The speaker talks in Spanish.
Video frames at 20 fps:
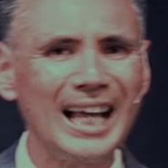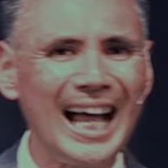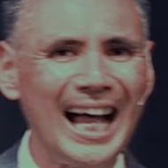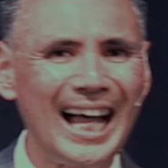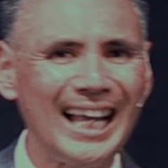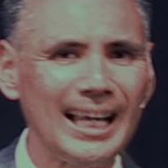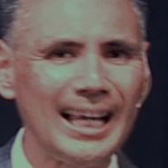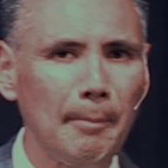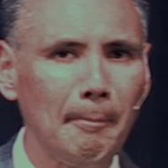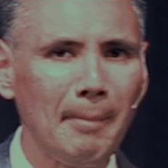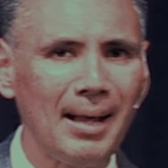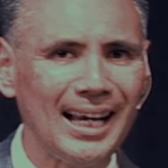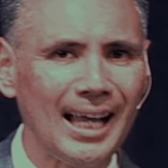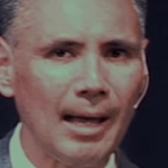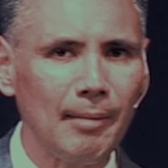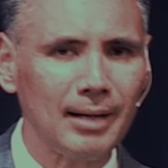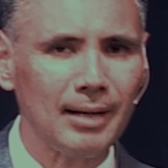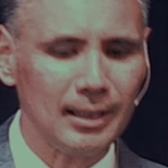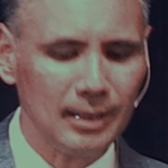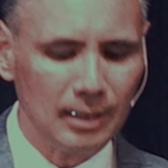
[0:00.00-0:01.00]
a la
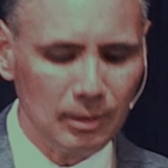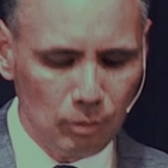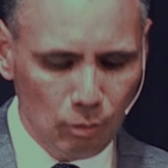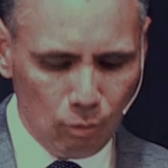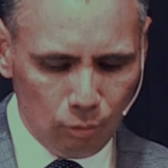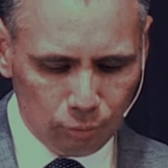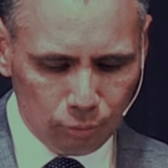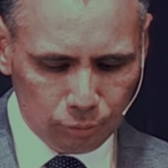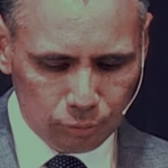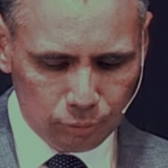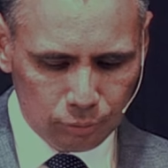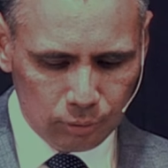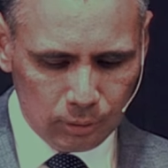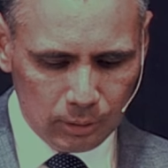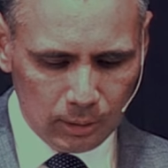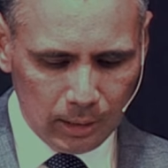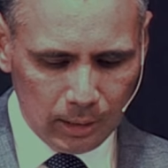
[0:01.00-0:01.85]
palabra de Dios.